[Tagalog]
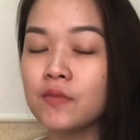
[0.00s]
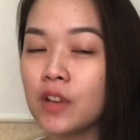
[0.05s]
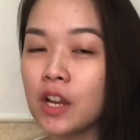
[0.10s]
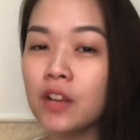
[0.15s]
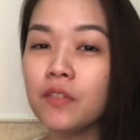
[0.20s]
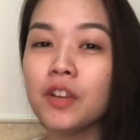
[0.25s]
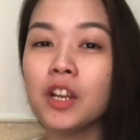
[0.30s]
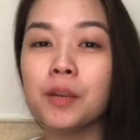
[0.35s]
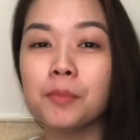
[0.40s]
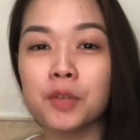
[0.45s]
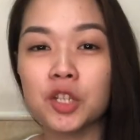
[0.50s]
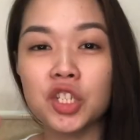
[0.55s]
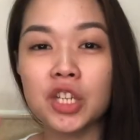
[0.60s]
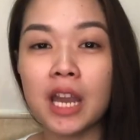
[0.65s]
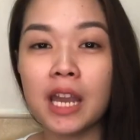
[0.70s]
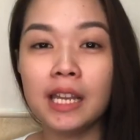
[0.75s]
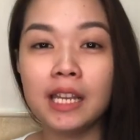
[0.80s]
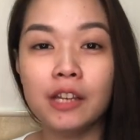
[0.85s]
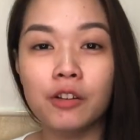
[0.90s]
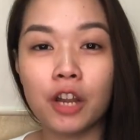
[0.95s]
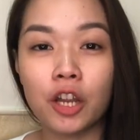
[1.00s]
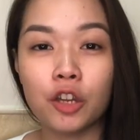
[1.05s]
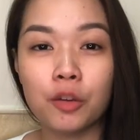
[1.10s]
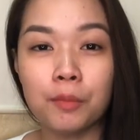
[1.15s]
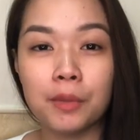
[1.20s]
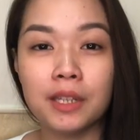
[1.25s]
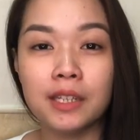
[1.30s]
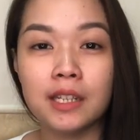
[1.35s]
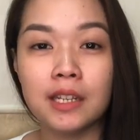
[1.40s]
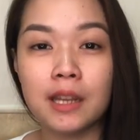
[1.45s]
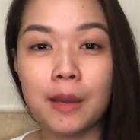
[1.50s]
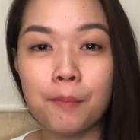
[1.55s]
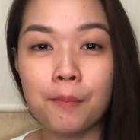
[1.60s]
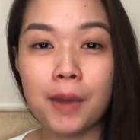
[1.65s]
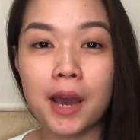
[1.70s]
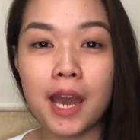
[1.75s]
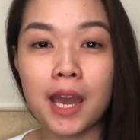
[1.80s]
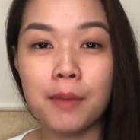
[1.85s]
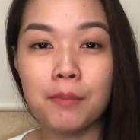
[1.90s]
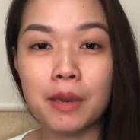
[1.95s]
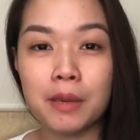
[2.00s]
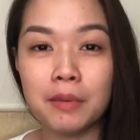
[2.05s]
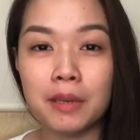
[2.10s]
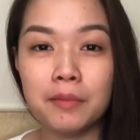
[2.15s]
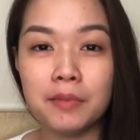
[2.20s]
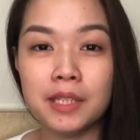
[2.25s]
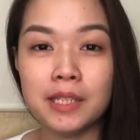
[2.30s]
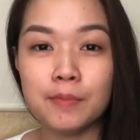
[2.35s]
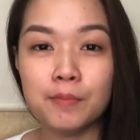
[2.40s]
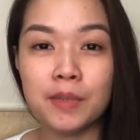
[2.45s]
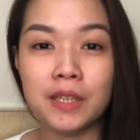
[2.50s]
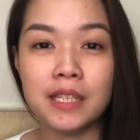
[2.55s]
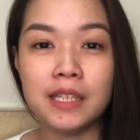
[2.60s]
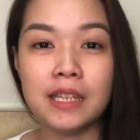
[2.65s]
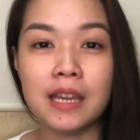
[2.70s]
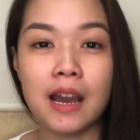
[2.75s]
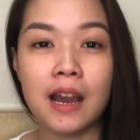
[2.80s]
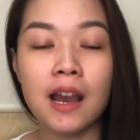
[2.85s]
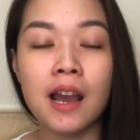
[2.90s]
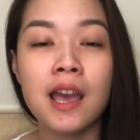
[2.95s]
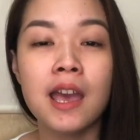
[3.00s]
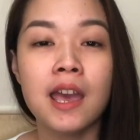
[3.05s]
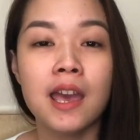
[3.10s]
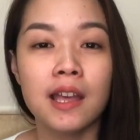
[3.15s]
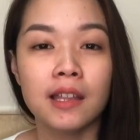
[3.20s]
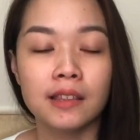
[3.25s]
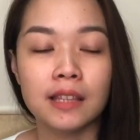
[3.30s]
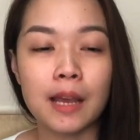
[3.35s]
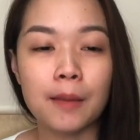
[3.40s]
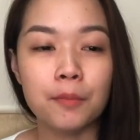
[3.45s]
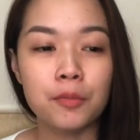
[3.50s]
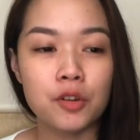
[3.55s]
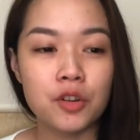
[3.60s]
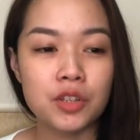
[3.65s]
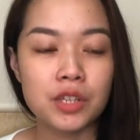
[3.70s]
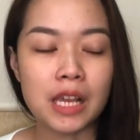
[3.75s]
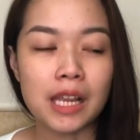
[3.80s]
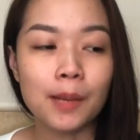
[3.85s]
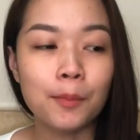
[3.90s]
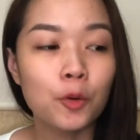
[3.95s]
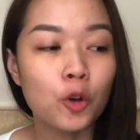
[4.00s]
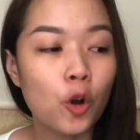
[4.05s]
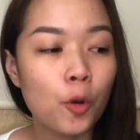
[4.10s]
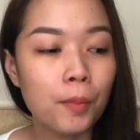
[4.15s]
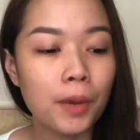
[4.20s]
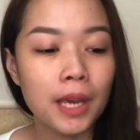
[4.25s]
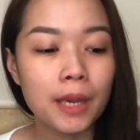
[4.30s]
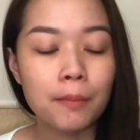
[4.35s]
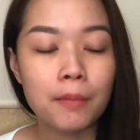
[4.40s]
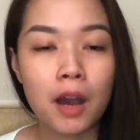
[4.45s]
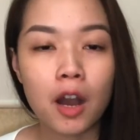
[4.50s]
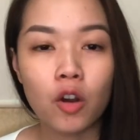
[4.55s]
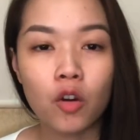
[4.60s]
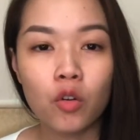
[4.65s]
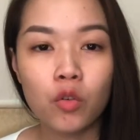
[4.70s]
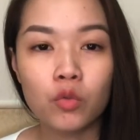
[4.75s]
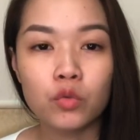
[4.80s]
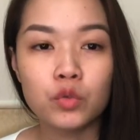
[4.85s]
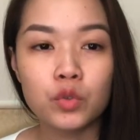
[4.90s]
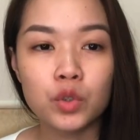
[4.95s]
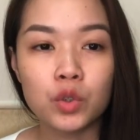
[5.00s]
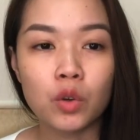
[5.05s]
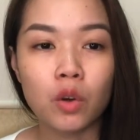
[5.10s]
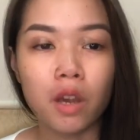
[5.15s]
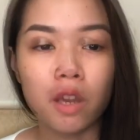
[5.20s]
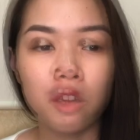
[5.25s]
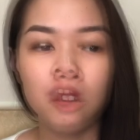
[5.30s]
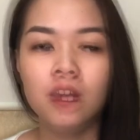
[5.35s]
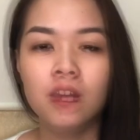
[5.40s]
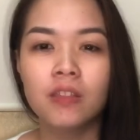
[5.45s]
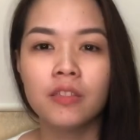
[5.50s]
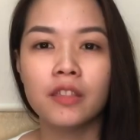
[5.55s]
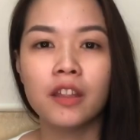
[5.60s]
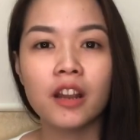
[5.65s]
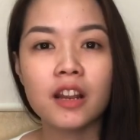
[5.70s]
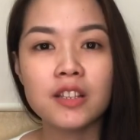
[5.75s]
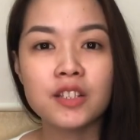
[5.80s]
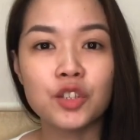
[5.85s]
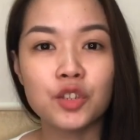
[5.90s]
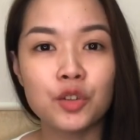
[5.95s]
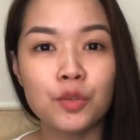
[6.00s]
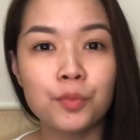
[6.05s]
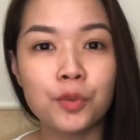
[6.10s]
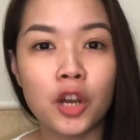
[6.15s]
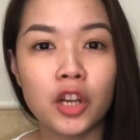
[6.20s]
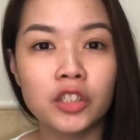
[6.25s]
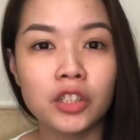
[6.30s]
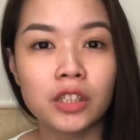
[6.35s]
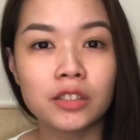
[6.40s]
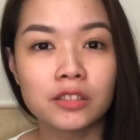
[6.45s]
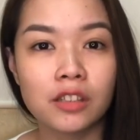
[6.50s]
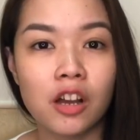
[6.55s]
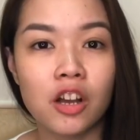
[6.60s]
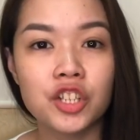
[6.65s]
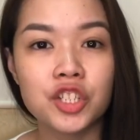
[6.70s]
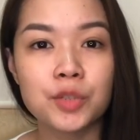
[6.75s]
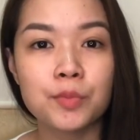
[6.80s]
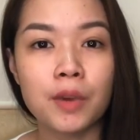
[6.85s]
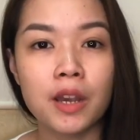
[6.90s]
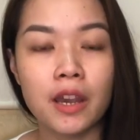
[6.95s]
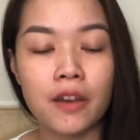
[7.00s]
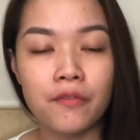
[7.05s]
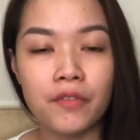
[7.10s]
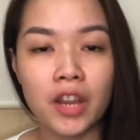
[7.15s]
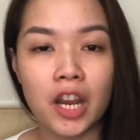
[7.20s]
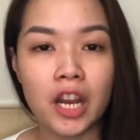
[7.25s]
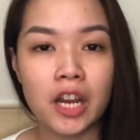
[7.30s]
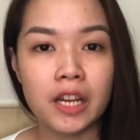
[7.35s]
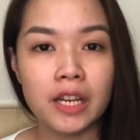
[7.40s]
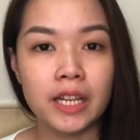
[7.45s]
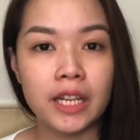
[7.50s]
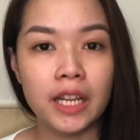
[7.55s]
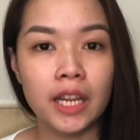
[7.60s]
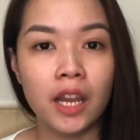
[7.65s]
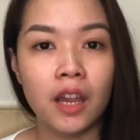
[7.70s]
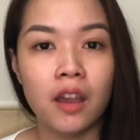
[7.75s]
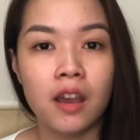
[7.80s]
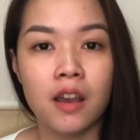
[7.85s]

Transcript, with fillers: very, very much highly recommended by my baby's pedia. Tapos, alam ko may bagong uso ngayon. There is a new product launched by a very